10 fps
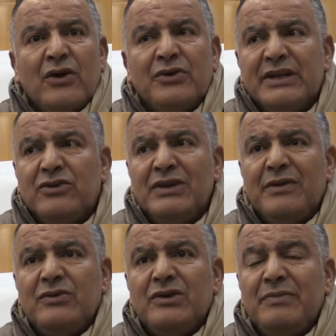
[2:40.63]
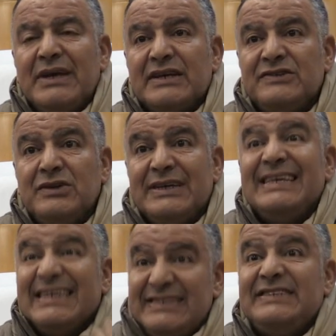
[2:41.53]
on était une immigration qui
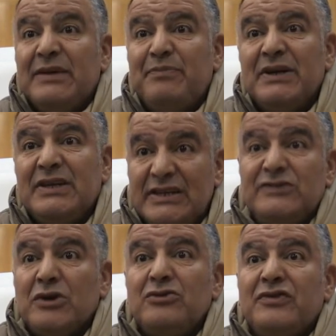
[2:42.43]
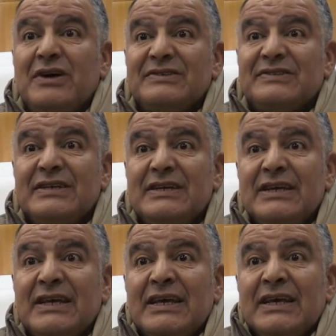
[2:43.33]
n'existait pas dans l'histoire de France.
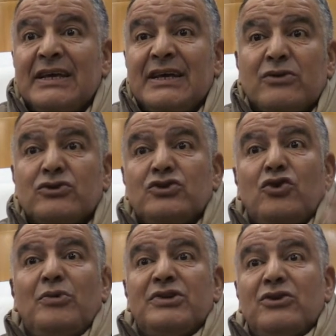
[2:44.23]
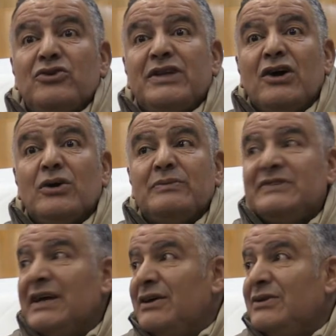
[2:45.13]
Et alors je remontais le temps comme
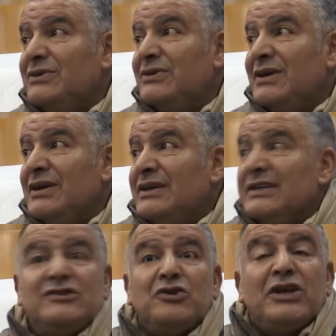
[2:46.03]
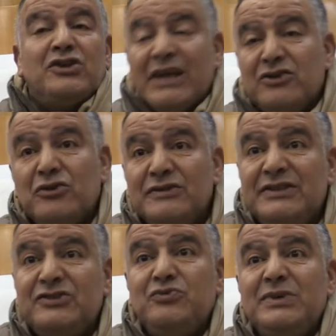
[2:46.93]
ça, euh, les soldats de
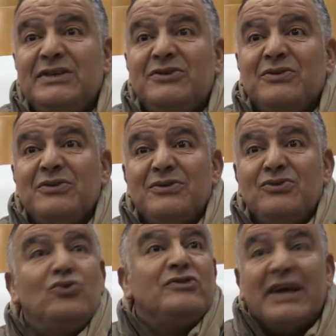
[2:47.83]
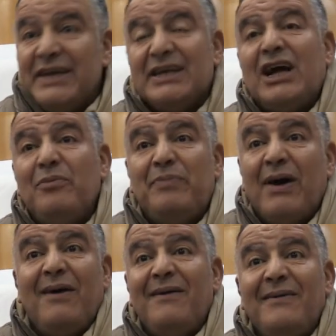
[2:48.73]
14-18, euh, nos
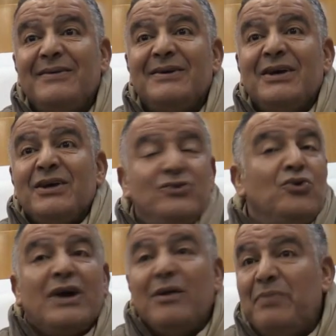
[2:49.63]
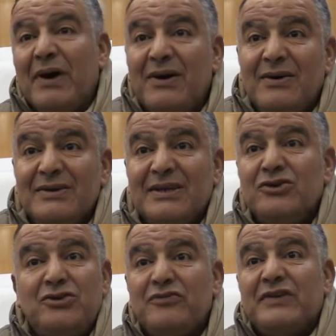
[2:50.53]
arrière-grands-parents, nos grands-parents
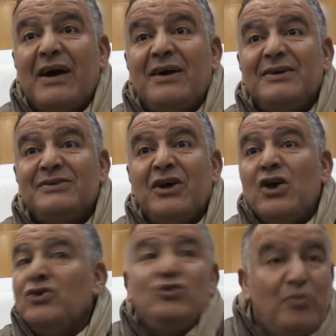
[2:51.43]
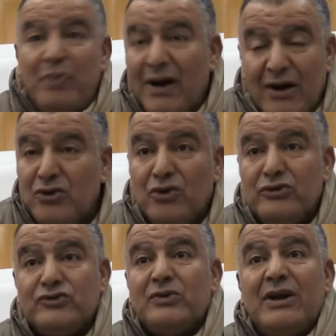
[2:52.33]
39-40, nos parents qui ont
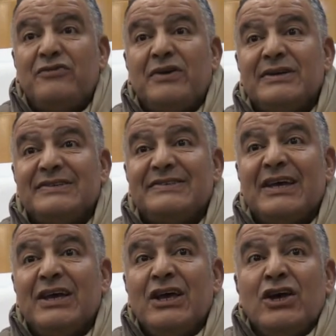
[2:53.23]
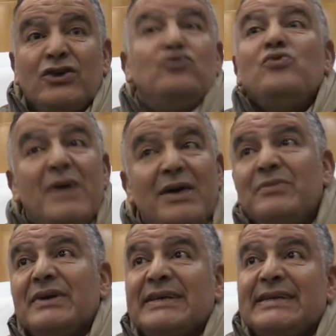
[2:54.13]
construit la France,
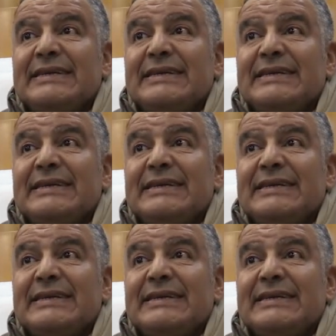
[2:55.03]
nous-mêmes,